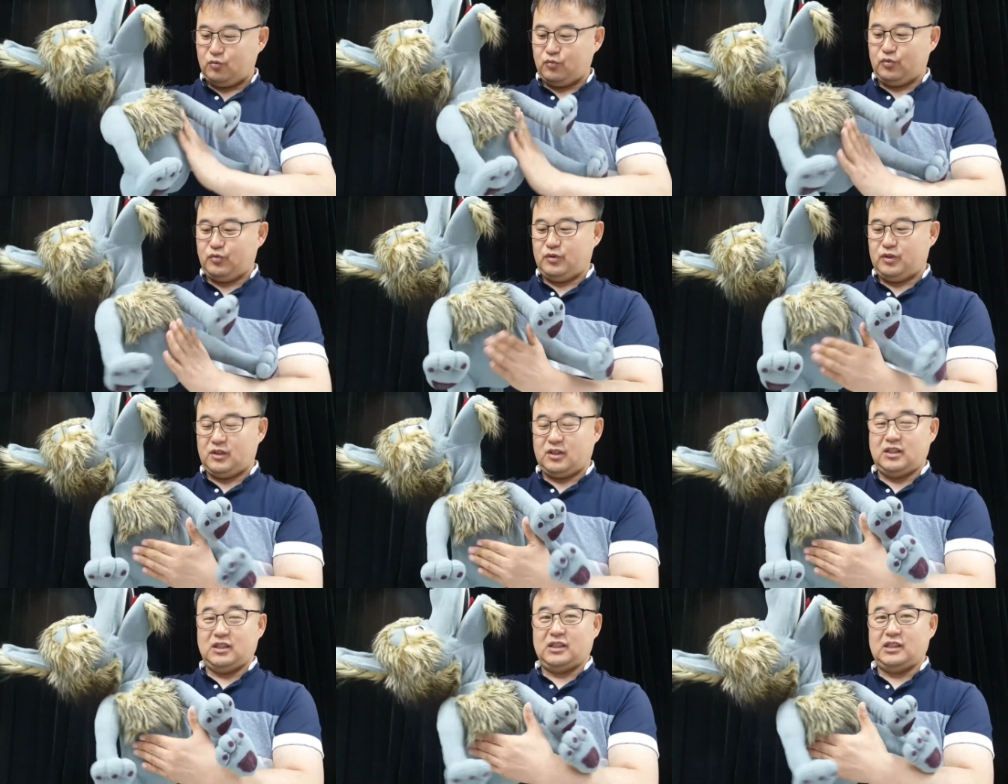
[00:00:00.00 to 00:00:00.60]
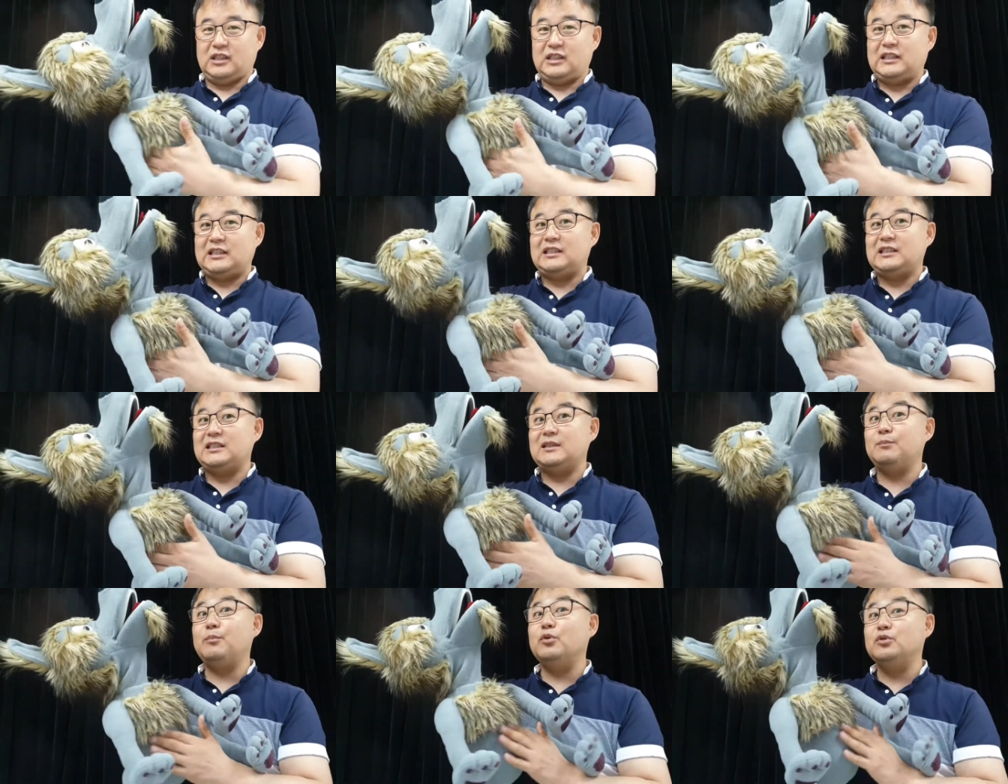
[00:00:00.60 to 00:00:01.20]
이런 부분이
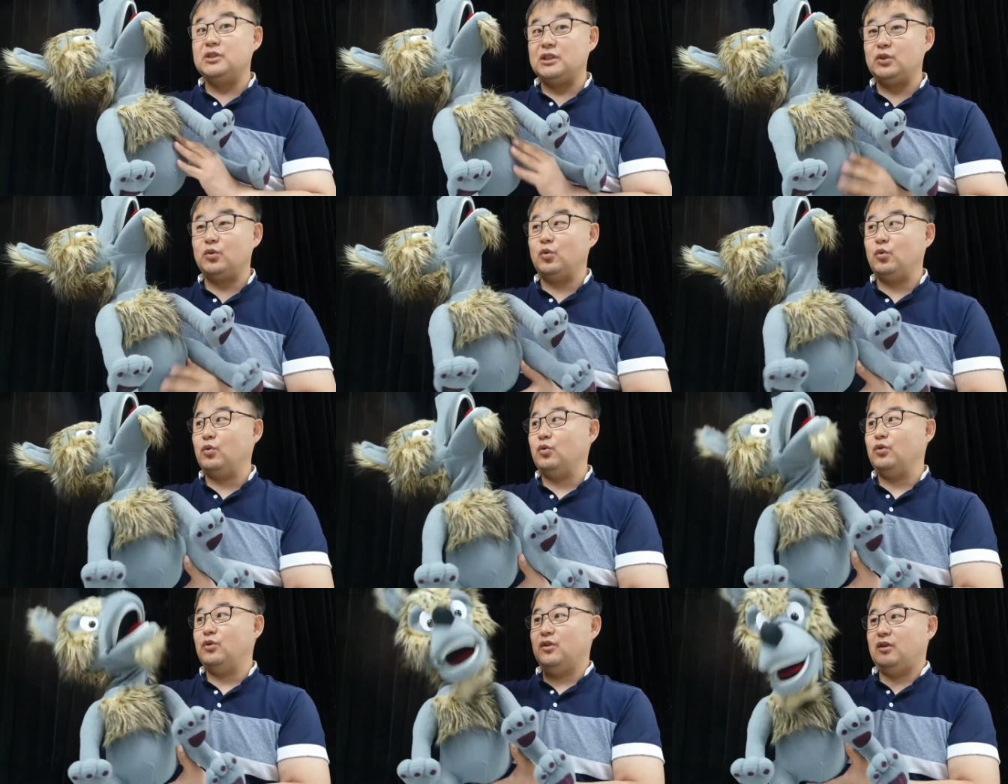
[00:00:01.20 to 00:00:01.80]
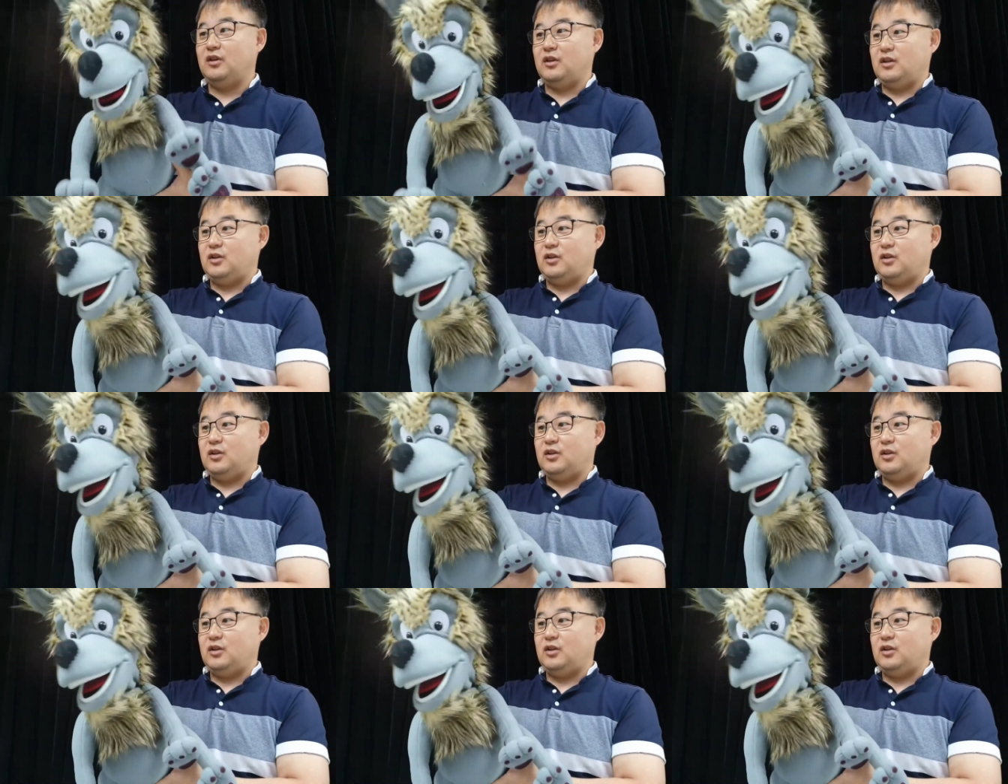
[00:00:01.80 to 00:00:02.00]
그스펀지로